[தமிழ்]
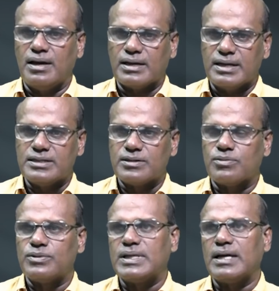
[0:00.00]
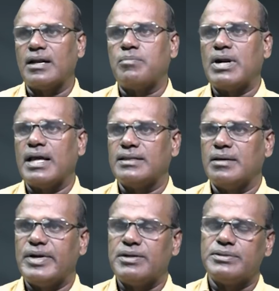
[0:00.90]
கண்டிஷன் கொடுத்தாங்கன்னா பண்ணலாம் இதே
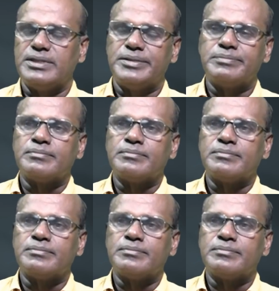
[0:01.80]
மாதிரி வந்து